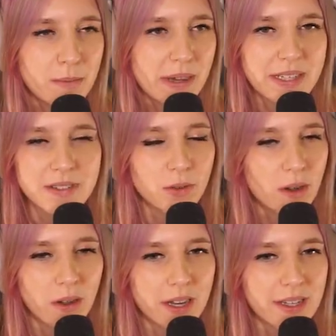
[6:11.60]
mache das so
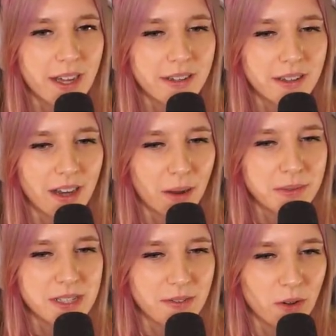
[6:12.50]
glücklich gerade. Ihr
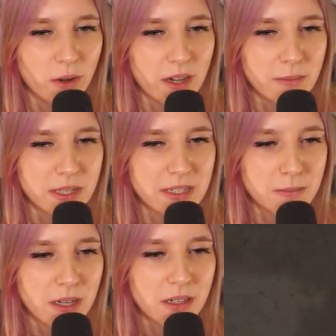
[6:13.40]
glaubt nicht, wie glücklich mich das macht.